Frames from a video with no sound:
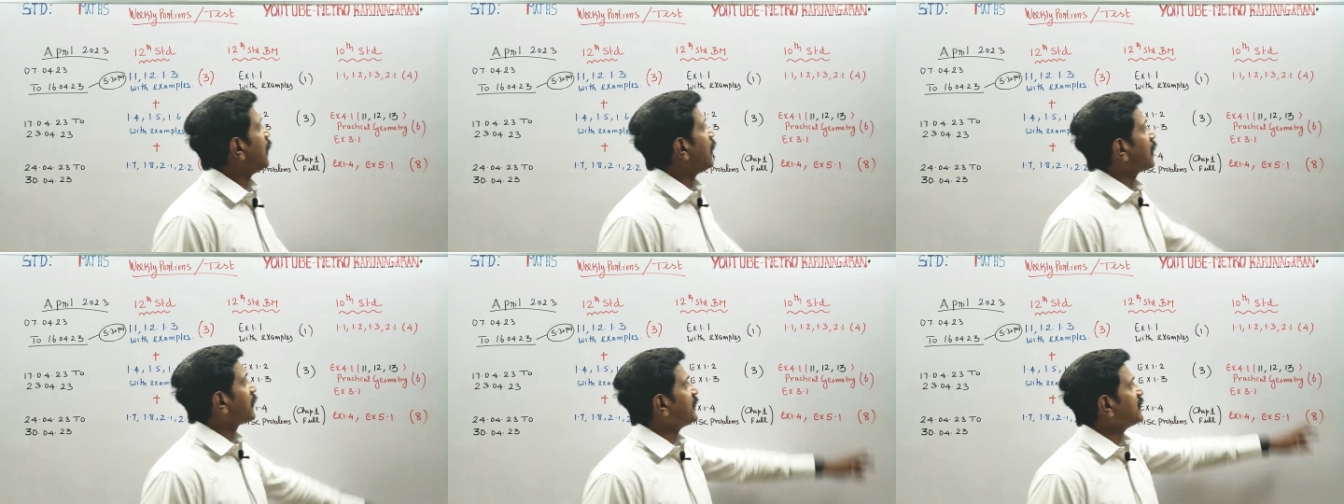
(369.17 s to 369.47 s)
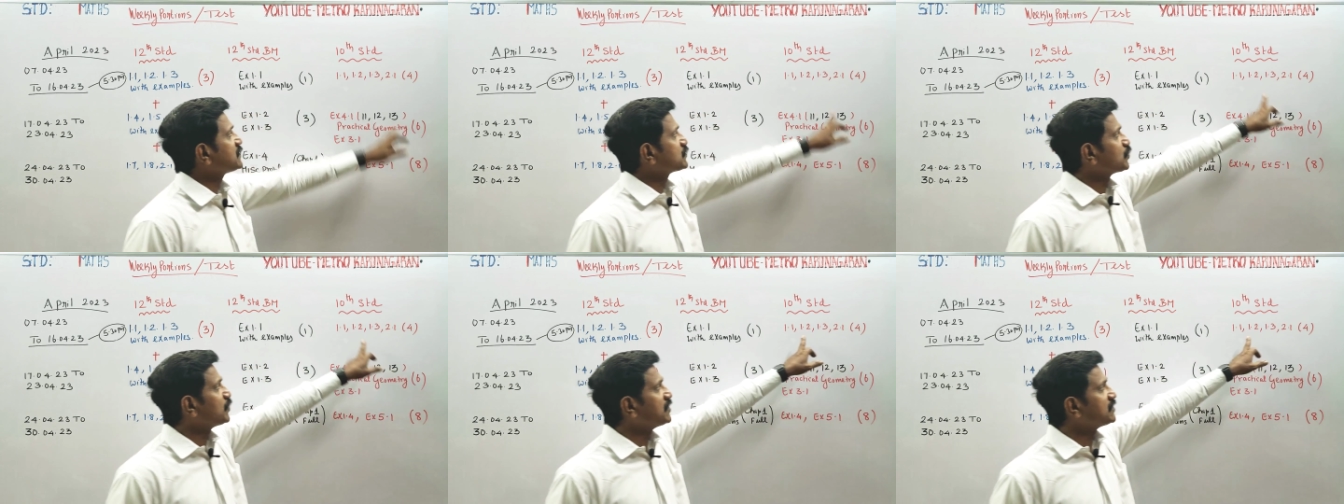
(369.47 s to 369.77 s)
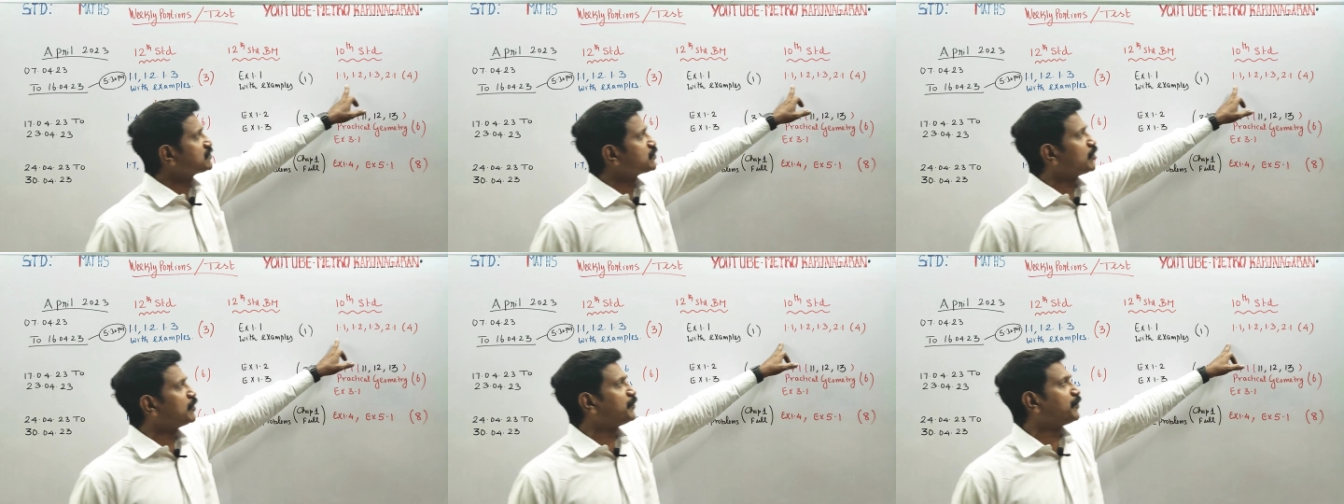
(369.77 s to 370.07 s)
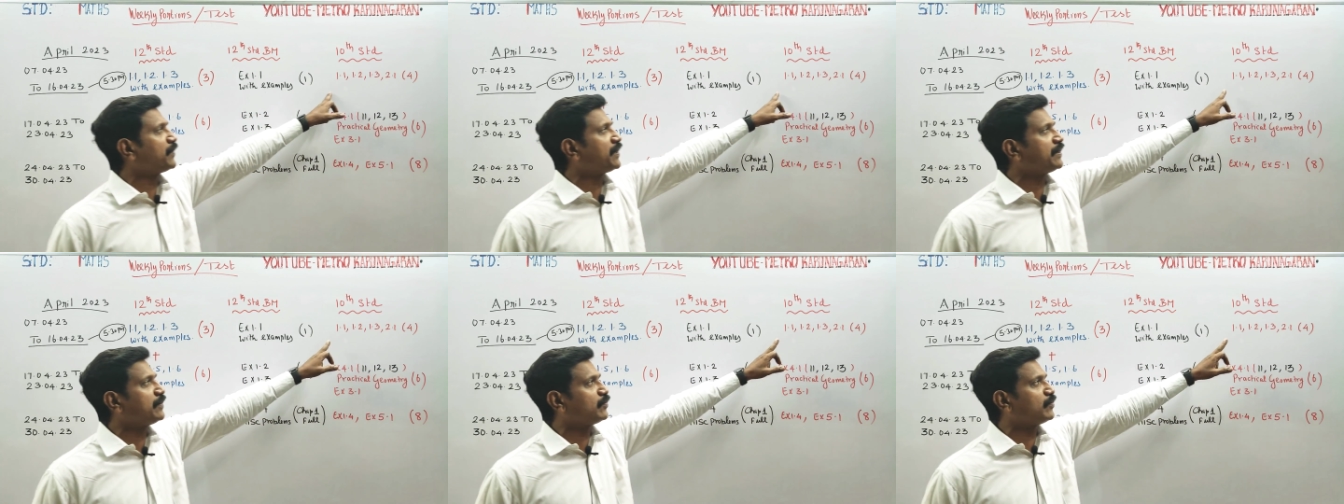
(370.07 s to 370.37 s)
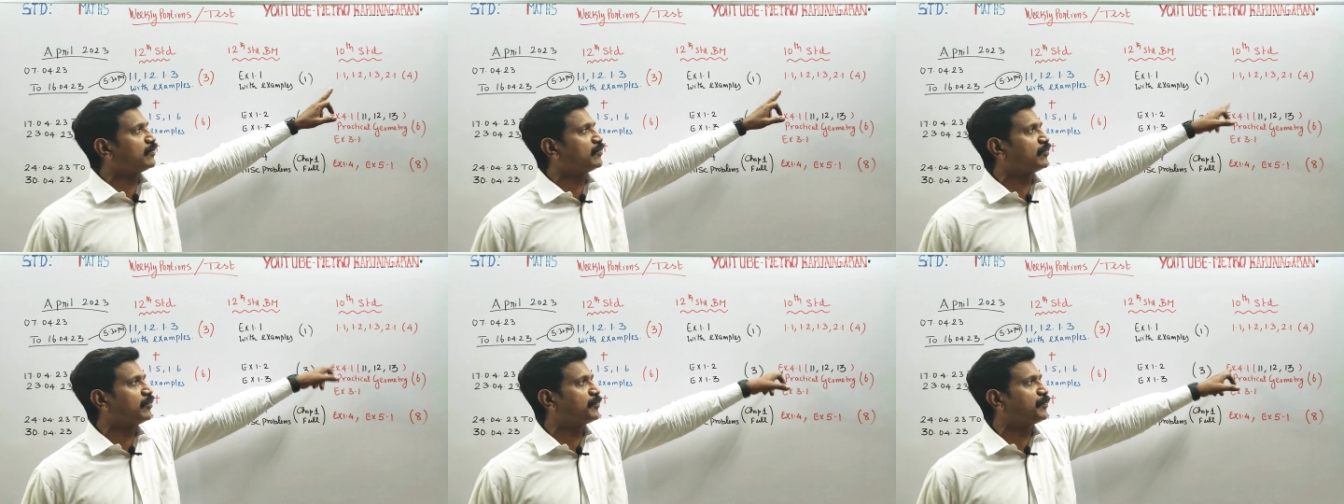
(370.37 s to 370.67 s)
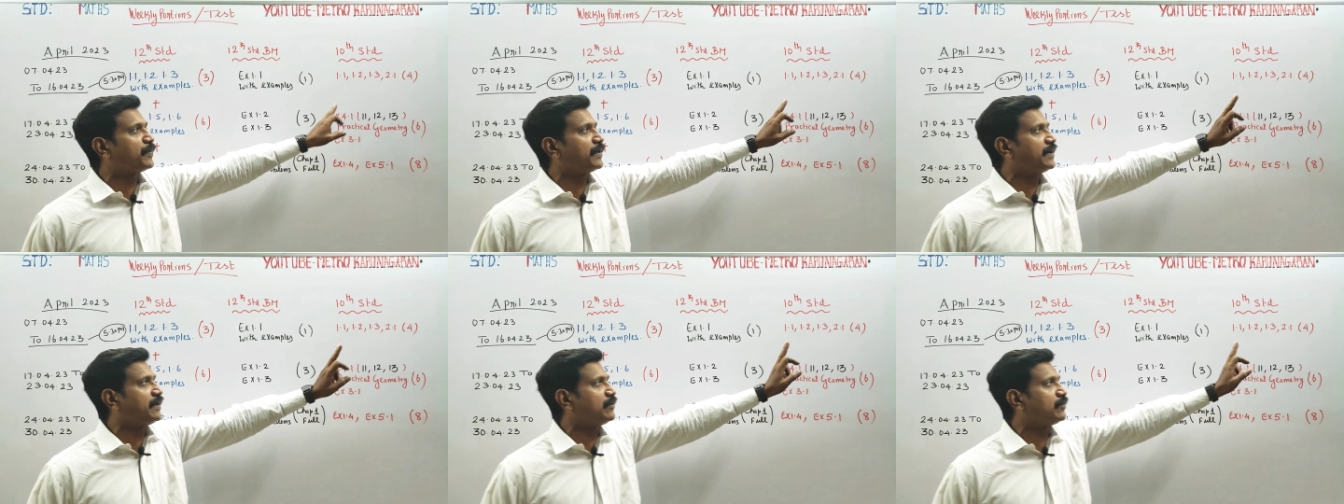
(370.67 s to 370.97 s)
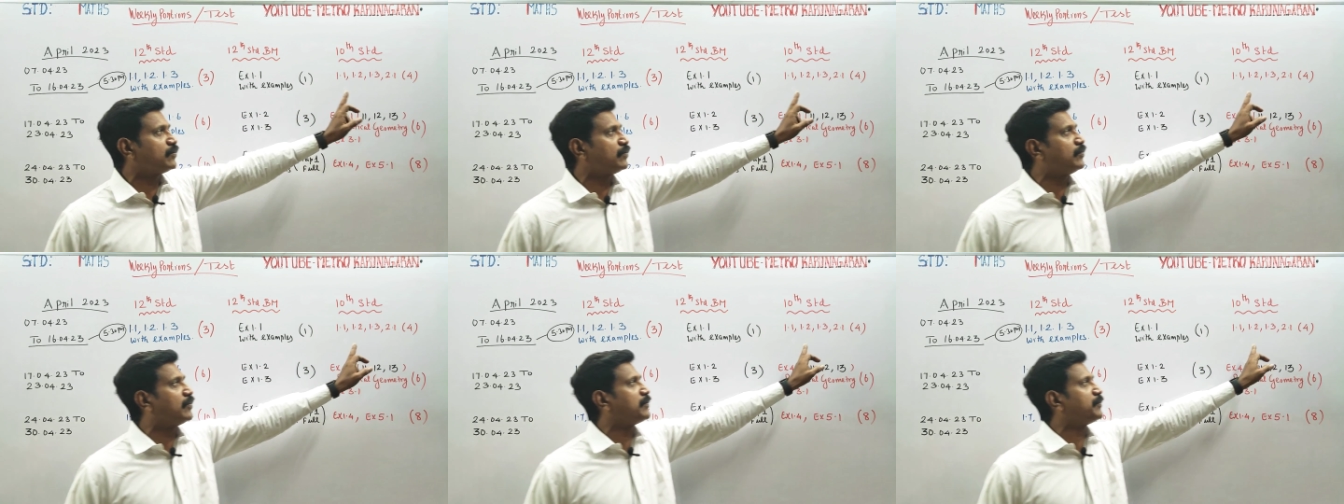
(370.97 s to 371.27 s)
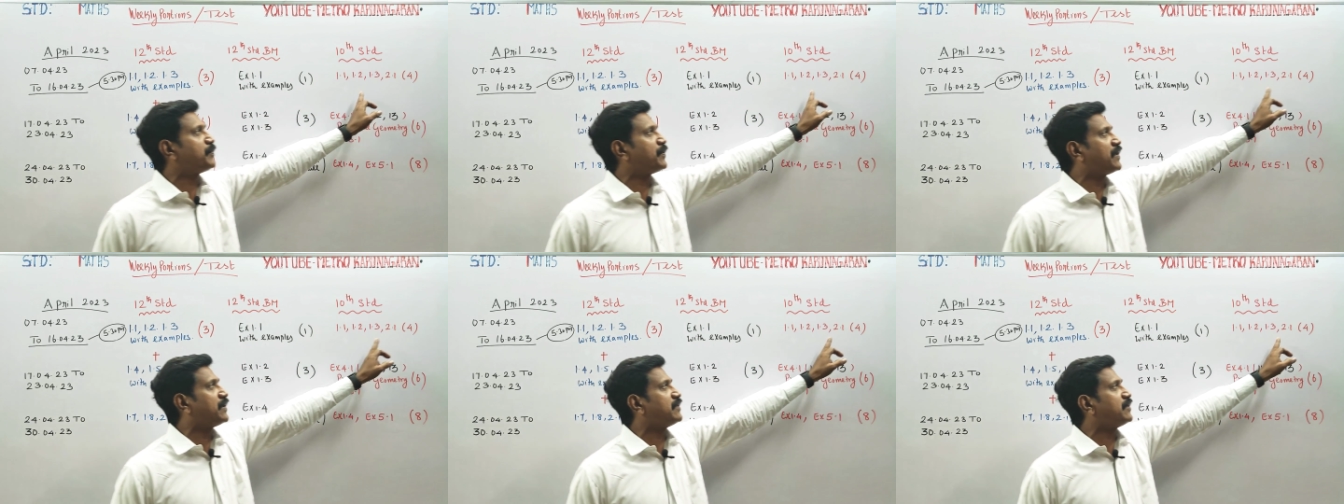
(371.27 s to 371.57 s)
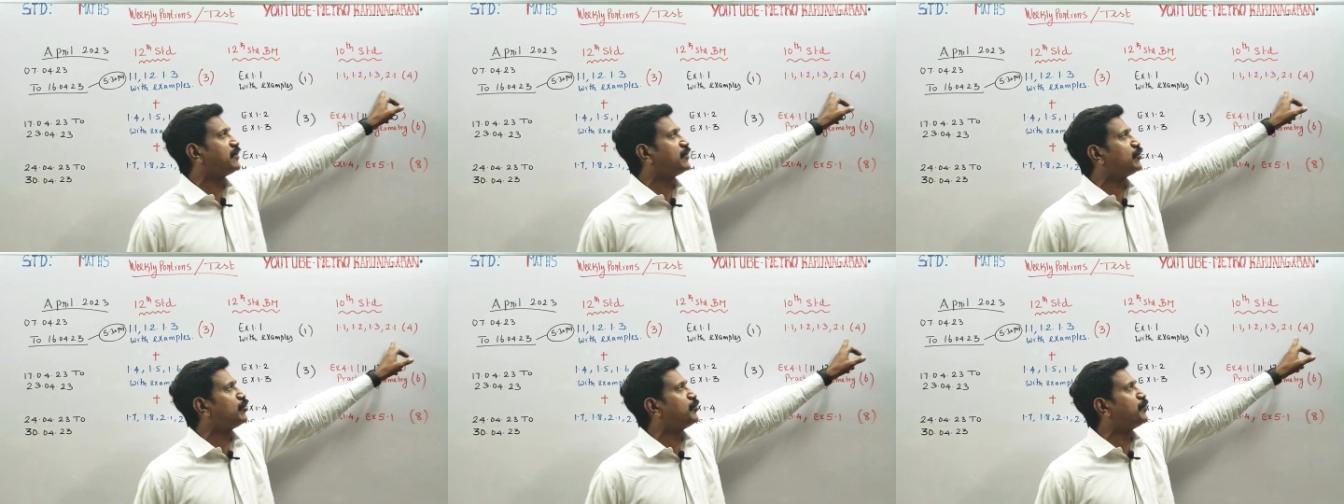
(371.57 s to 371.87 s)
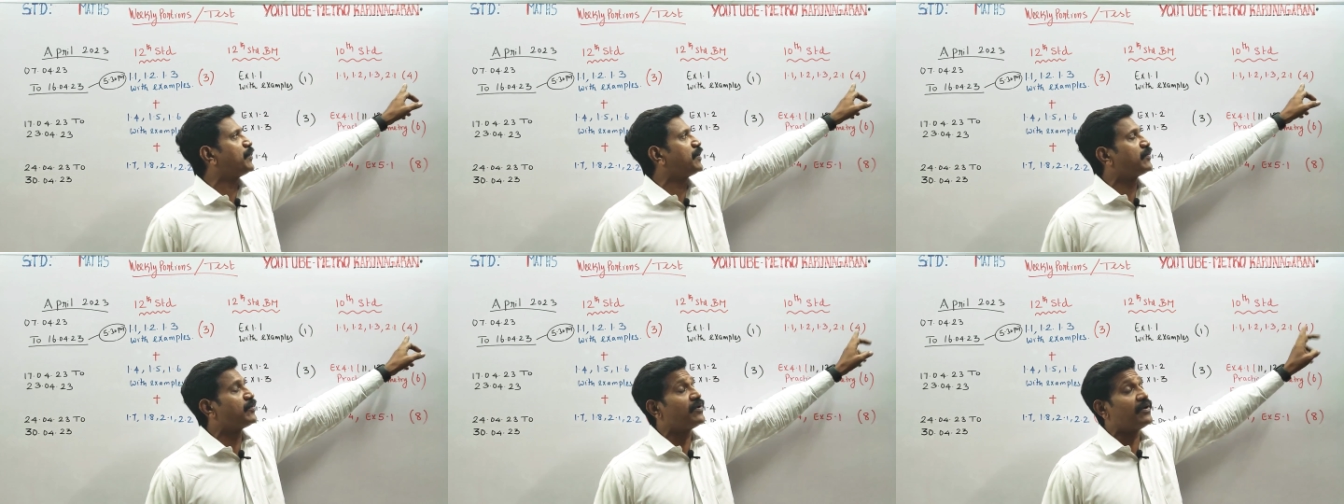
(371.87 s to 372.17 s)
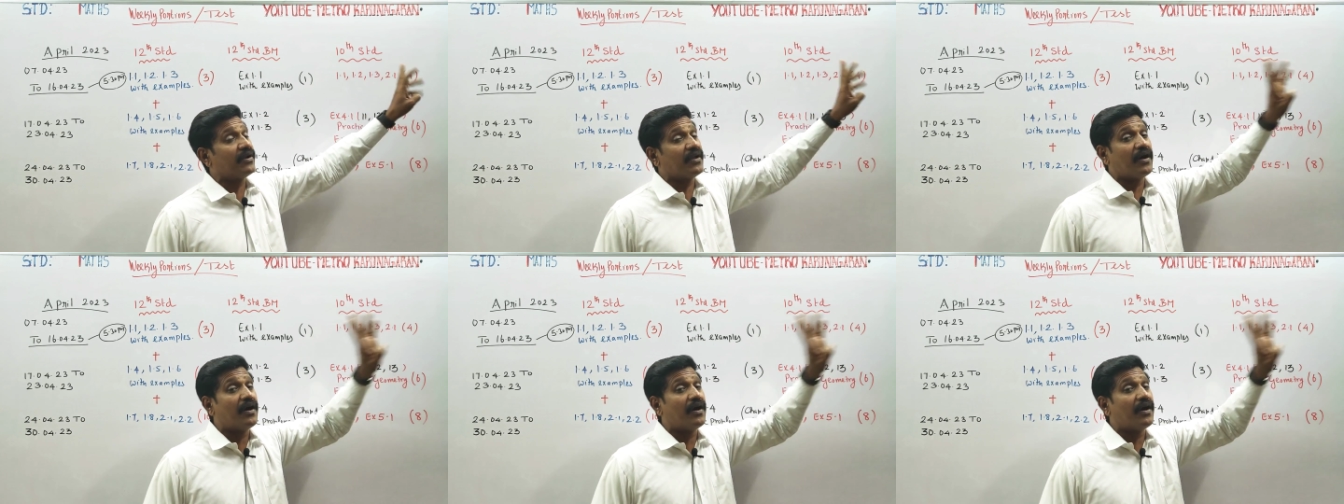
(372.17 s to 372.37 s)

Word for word: ஆகவே ஸ்டூடெண்ட்ஸ் ஒன் பாயிண்ட் ஒன் ஒன் பாயிண்ட் டூ ஒன் பாயிண்ட் த்ரீ டூ பாயிண்ட் ஒன்